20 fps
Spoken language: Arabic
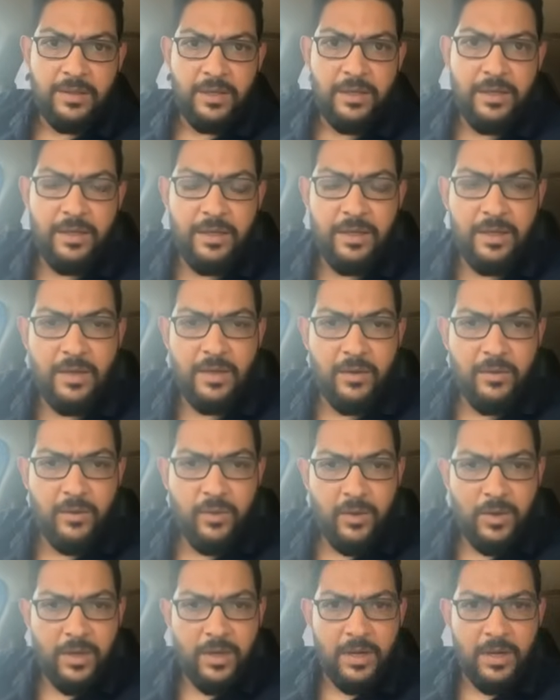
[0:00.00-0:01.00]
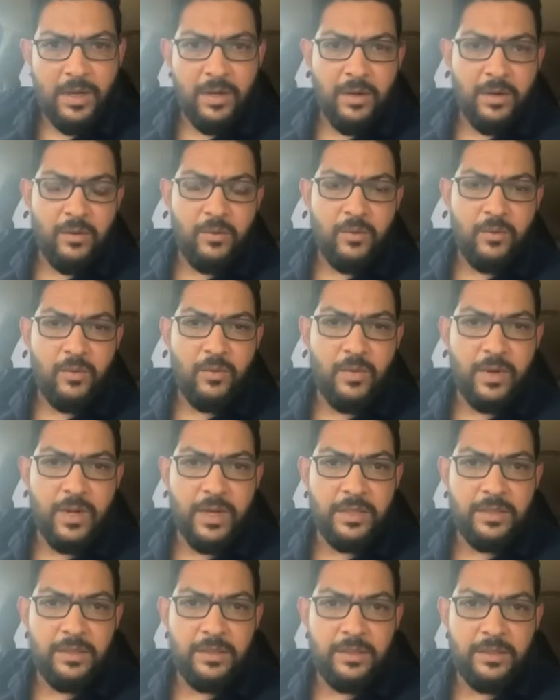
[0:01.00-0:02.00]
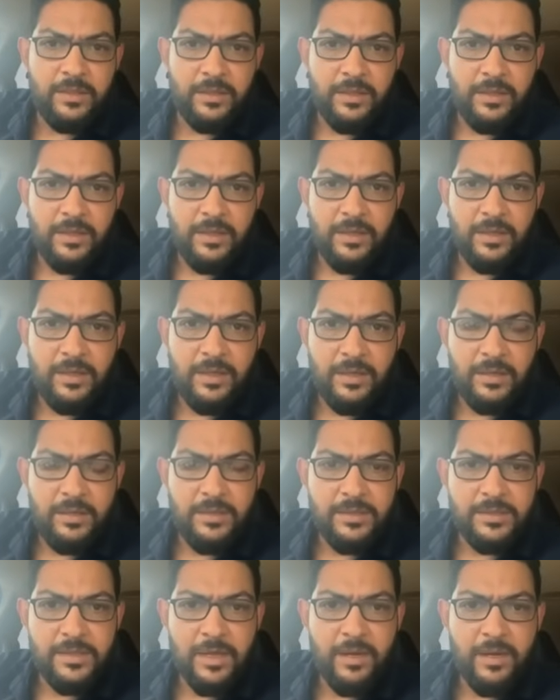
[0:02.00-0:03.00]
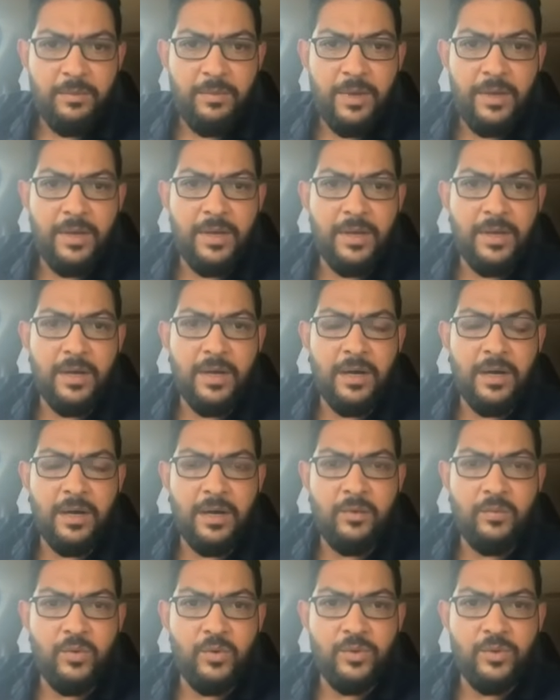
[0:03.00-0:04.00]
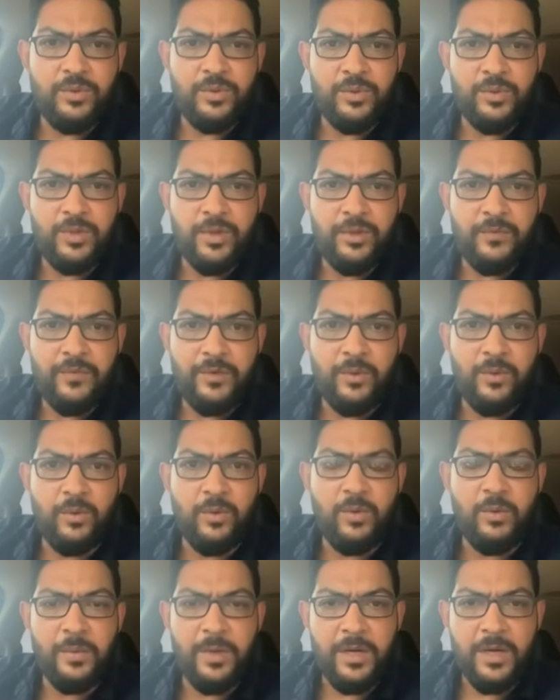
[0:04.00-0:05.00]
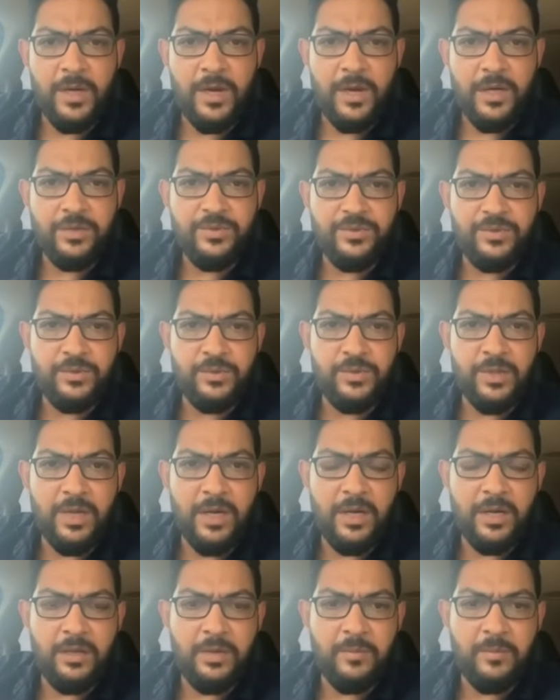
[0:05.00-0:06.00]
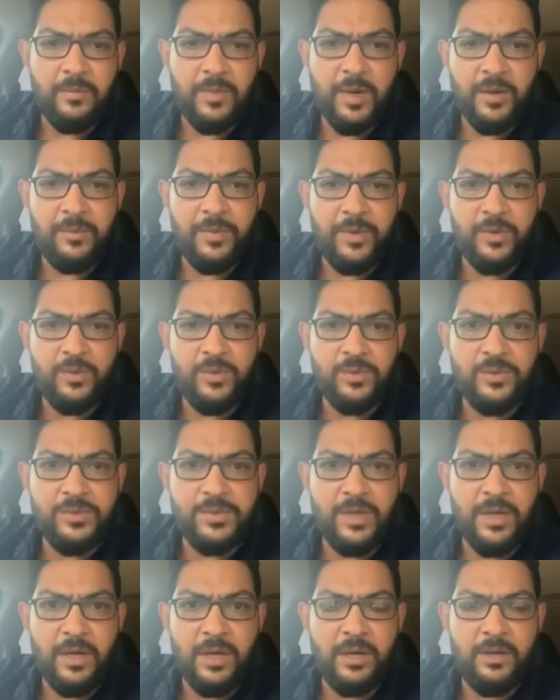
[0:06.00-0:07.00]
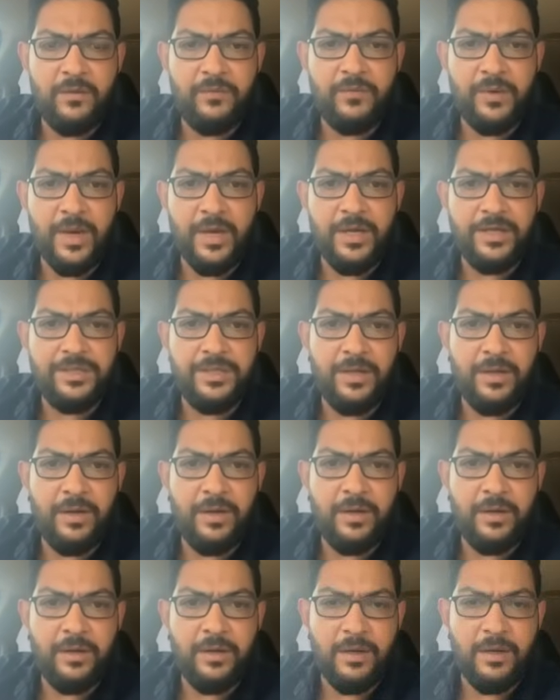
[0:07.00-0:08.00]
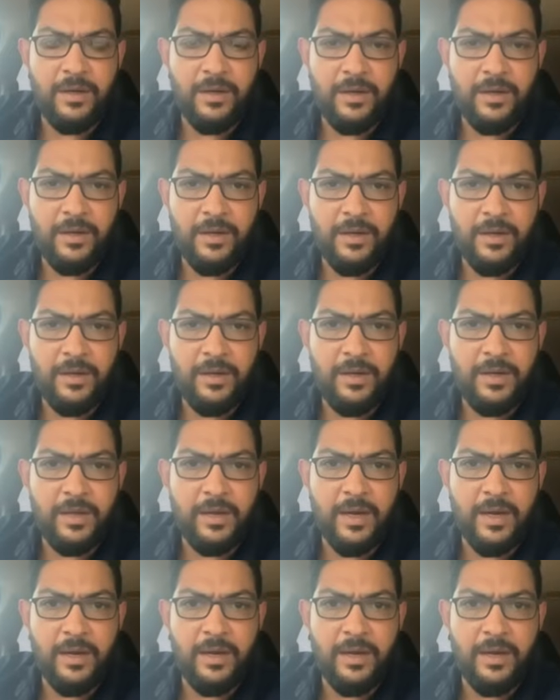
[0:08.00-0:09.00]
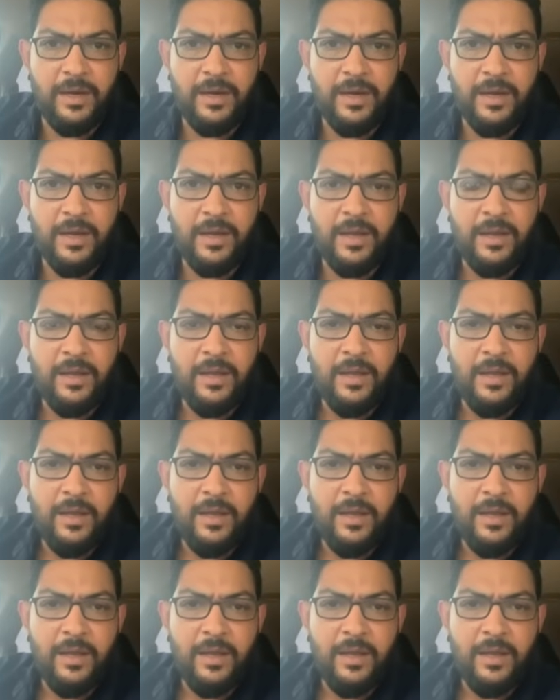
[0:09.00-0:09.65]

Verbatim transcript: التحية لكل القوات آه، النظامية الموجودة في كل بقاع السودان بابنوسة الفاشر آه، نيالا